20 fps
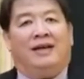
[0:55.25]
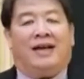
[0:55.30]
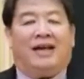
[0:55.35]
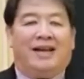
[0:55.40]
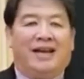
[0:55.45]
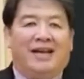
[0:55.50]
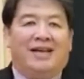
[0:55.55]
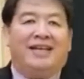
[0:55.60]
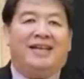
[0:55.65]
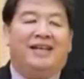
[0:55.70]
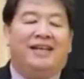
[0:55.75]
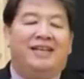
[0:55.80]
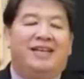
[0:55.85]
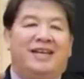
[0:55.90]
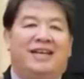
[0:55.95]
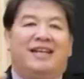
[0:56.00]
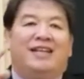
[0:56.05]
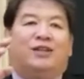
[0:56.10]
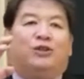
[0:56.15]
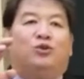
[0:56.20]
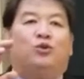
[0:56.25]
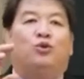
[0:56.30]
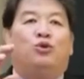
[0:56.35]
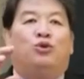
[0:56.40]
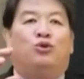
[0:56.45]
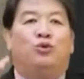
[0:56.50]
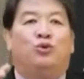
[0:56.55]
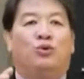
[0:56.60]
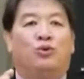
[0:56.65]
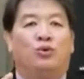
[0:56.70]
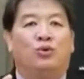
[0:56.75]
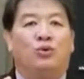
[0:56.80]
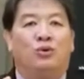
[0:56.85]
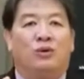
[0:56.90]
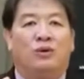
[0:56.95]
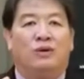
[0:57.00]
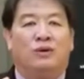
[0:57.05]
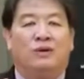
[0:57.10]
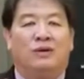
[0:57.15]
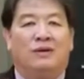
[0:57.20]
Karena dirinya dituduh
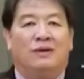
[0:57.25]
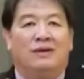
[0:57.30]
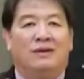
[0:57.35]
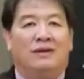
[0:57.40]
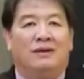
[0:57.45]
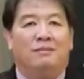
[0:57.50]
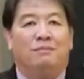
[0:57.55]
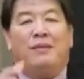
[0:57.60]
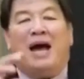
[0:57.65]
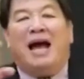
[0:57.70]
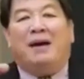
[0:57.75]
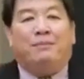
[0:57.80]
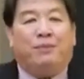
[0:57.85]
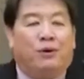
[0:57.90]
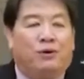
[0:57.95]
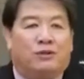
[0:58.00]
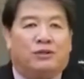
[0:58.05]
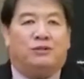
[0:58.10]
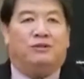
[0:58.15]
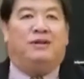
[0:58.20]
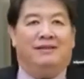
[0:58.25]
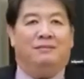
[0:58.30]
mabuk.